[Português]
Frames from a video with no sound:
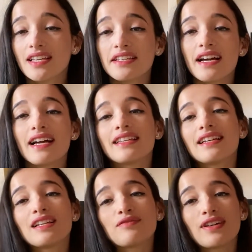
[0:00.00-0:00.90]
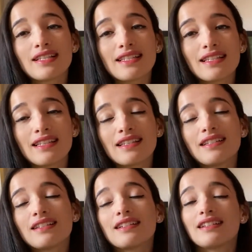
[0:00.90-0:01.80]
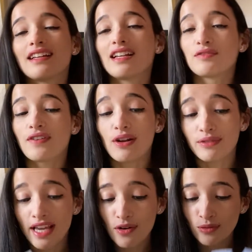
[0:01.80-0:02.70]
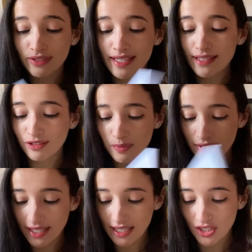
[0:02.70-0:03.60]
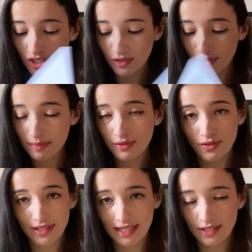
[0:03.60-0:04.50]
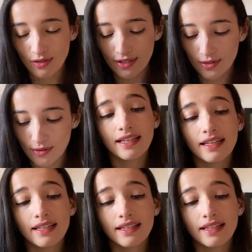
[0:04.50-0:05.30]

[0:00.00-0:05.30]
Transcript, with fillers: E aí ela fala assim, ela fala o que aconteceu depois daquele dia que eu vou ler para vocês, olha só.